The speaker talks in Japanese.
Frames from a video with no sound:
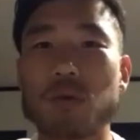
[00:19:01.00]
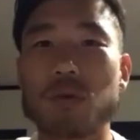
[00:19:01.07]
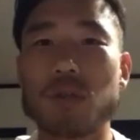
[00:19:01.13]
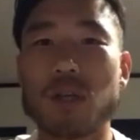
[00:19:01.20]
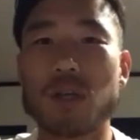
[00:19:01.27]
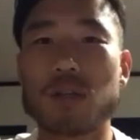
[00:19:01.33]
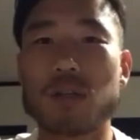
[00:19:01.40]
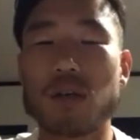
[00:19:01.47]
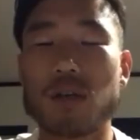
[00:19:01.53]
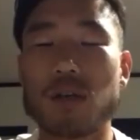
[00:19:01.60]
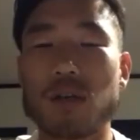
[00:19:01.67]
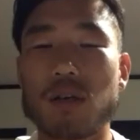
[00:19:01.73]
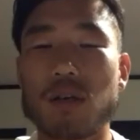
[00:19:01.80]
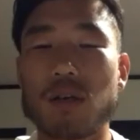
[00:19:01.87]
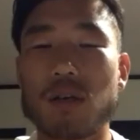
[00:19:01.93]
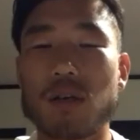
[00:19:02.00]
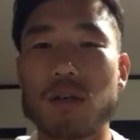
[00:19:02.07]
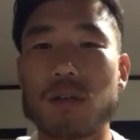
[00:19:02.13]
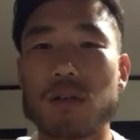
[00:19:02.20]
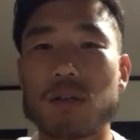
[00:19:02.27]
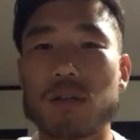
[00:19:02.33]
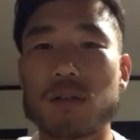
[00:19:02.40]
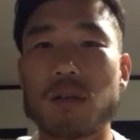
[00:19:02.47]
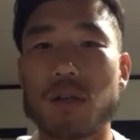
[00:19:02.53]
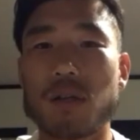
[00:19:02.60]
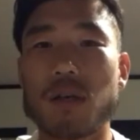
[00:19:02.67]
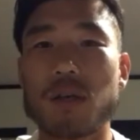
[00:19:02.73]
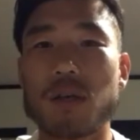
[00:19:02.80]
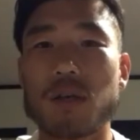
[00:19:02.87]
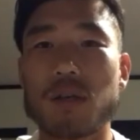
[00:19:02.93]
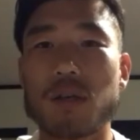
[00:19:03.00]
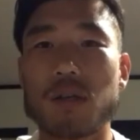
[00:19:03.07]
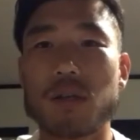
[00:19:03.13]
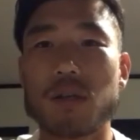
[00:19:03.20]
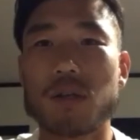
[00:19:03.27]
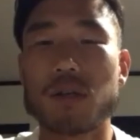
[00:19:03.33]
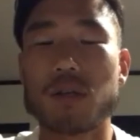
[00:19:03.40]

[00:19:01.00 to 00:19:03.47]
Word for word: 意だったですかね。う